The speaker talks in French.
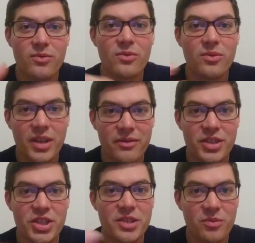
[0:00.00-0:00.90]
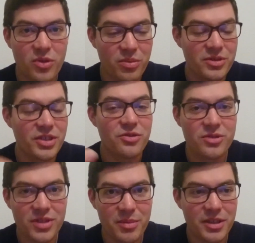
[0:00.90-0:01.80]
on réfléchit, on propose des
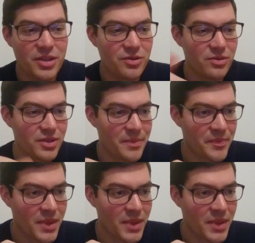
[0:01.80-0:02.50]
choses, on amène des choses.